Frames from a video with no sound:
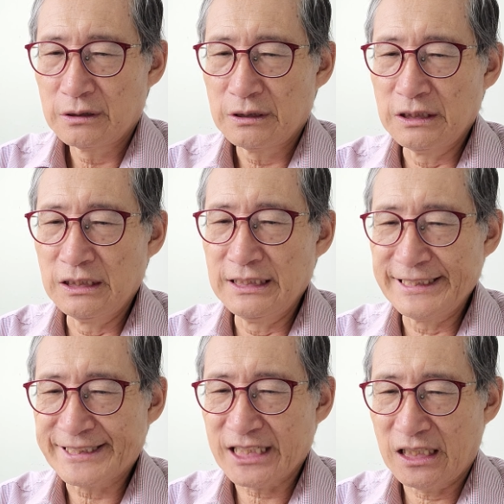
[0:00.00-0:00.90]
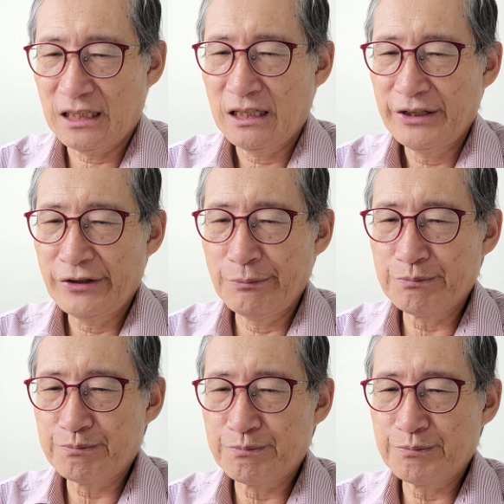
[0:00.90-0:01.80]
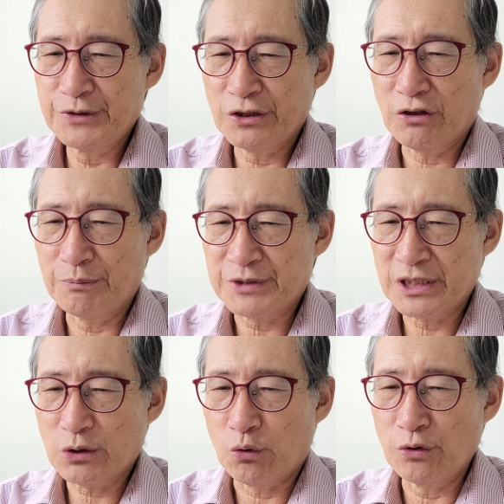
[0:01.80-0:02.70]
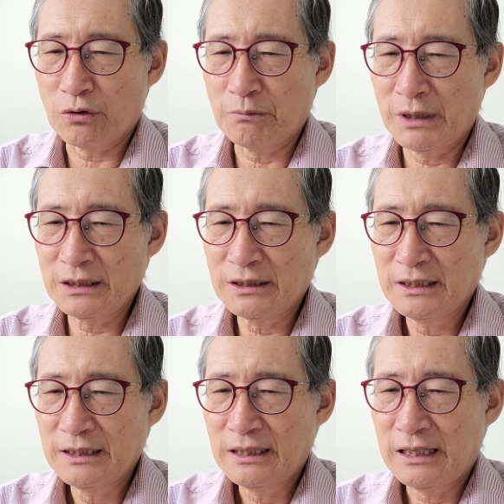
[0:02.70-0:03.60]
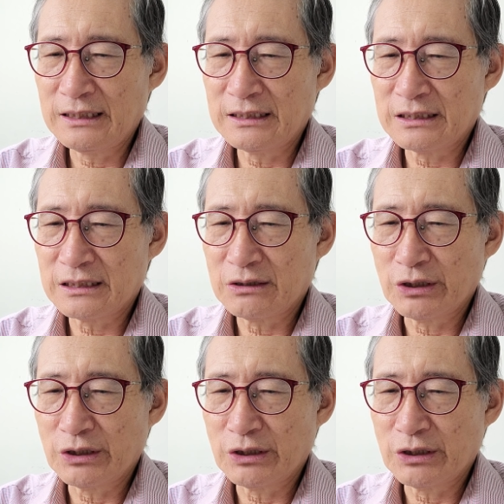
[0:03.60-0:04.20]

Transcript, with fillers: 1, 2차 협력업체 고용만 한